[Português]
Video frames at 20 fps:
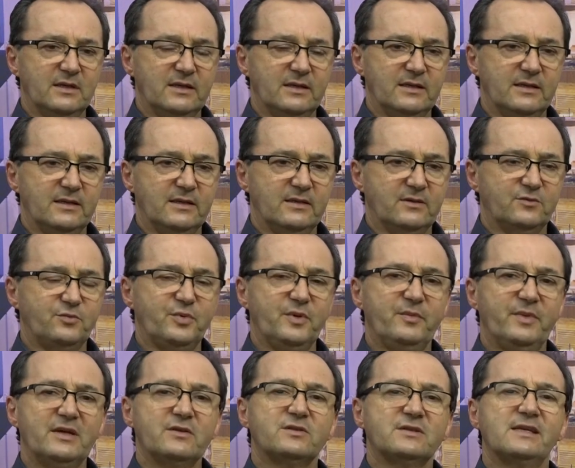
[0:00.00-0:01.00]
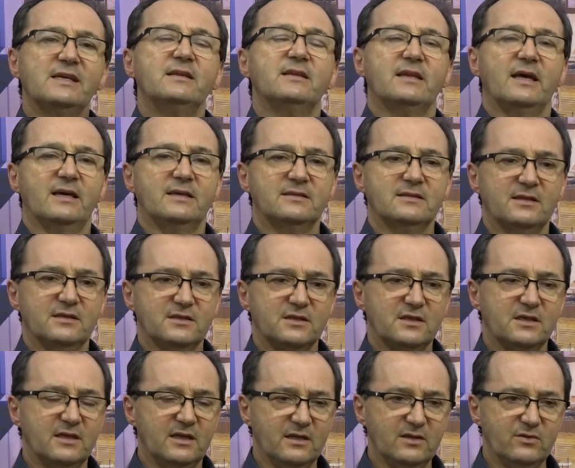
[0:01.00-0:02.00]
eh, os primeiros 100 testes
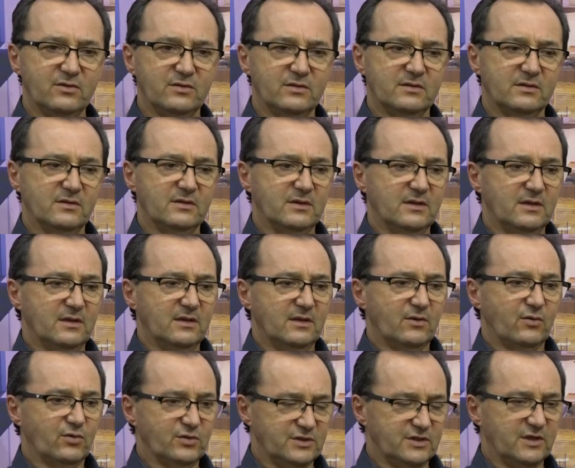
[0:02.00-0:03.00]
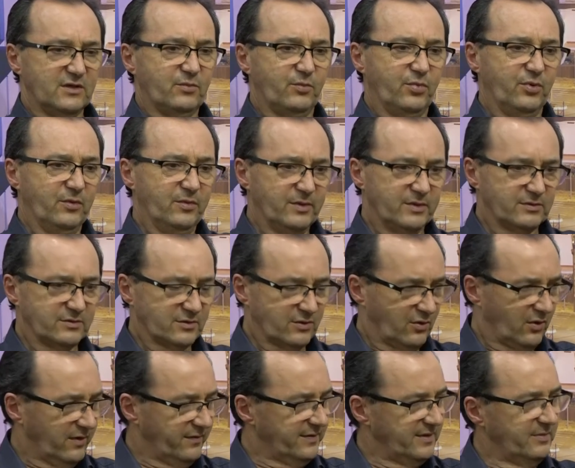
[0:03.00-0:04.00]
adquiridos, com dinheiro público dos
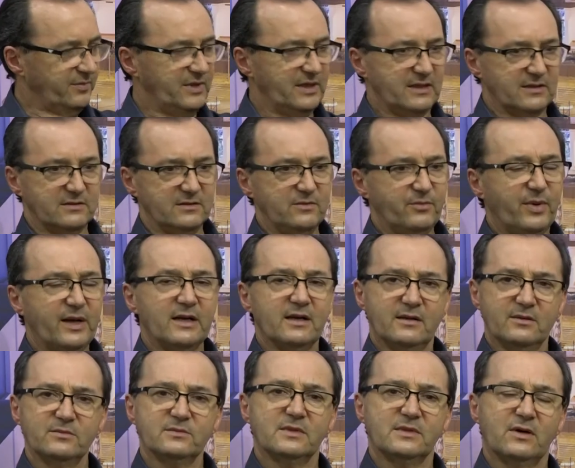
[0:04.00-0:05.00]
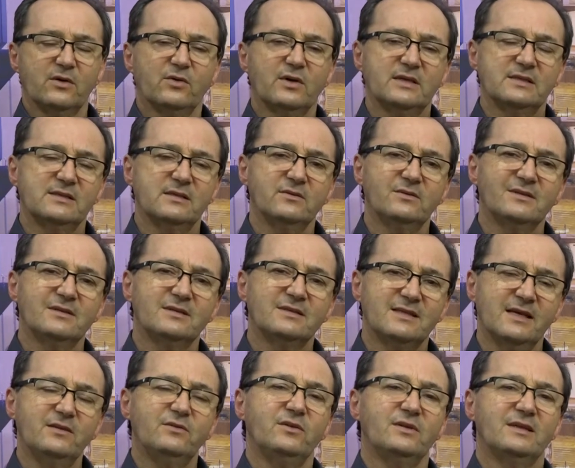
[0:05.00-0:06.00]
cofres de Pinhalzinho, pagamos na ocasião R$
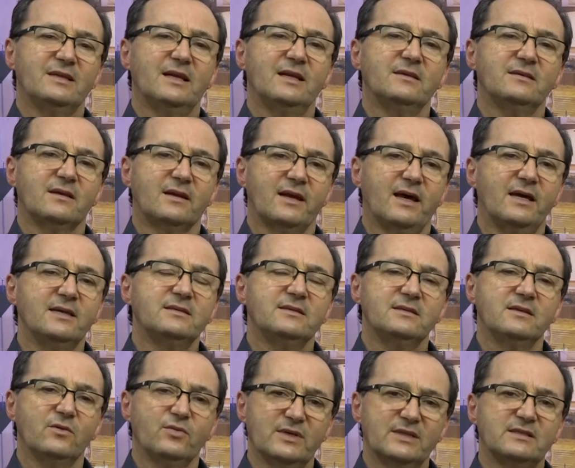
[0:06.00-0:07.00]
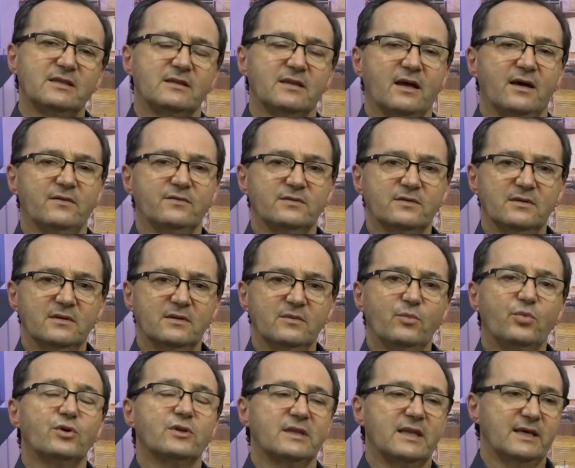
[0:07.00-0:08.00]
103,50
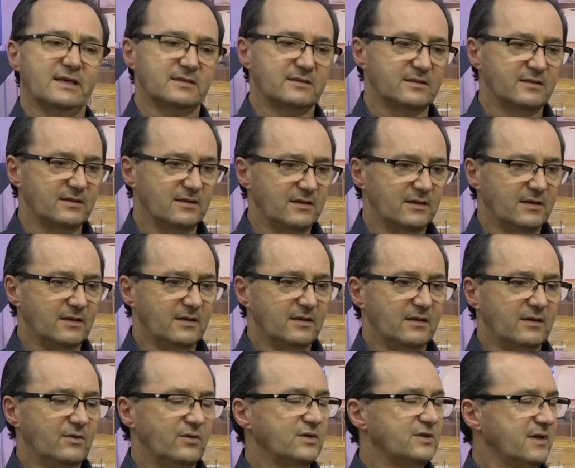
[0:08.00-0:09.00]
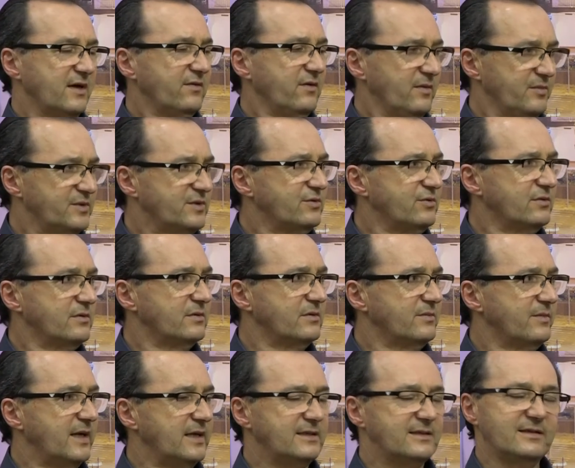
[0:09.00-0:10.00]
por teste. Por teste. Eu achava um
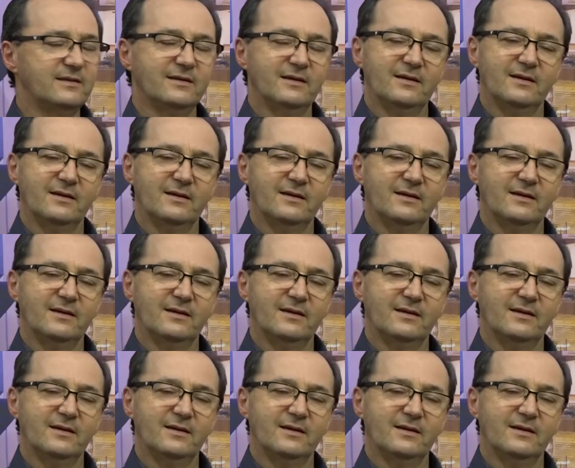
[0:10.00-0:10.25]
absurdo, mas